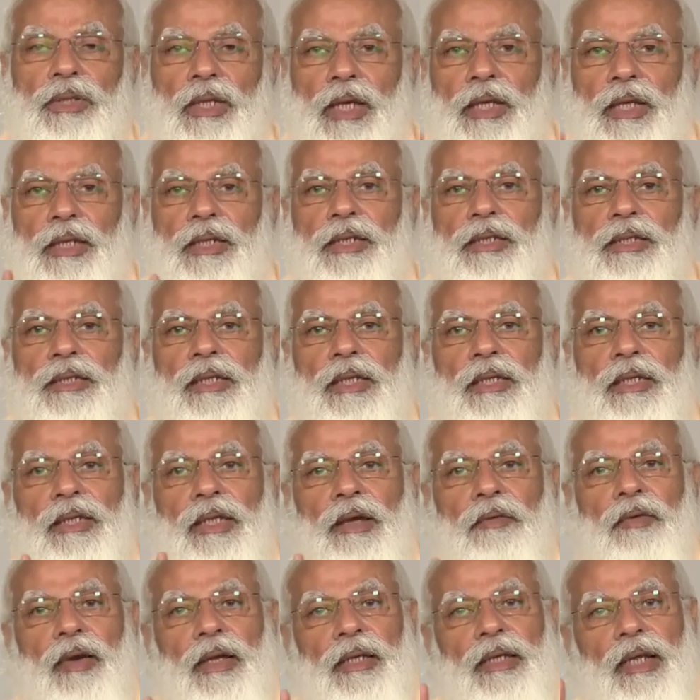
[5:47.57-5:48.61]
तेजी से
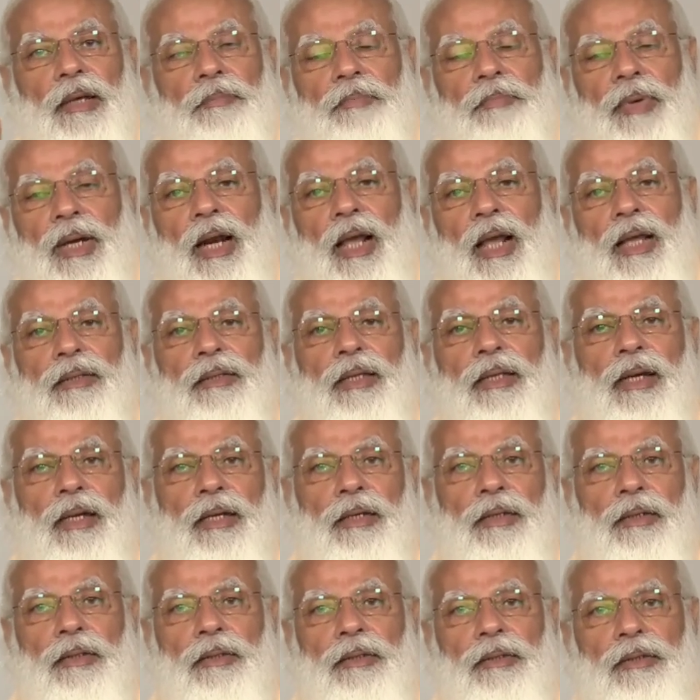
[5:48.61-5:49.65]
दवाइयां बनाता
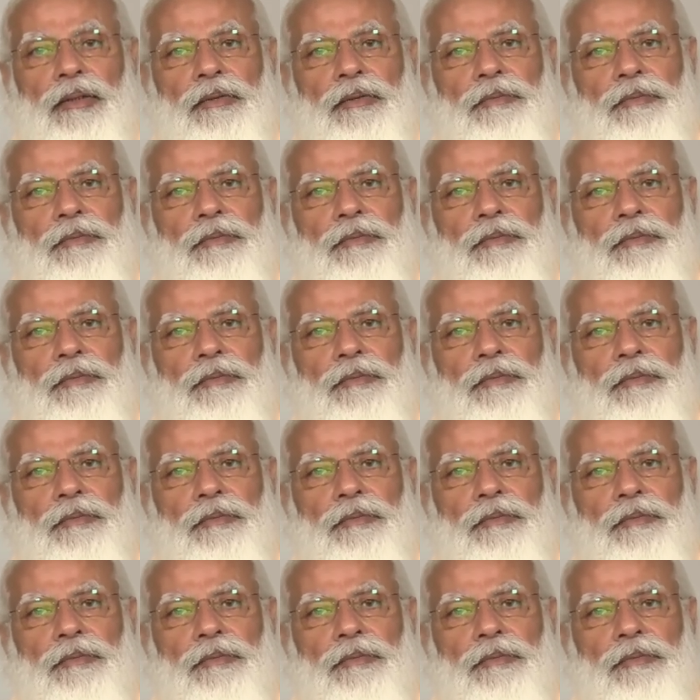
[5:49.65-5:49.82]
है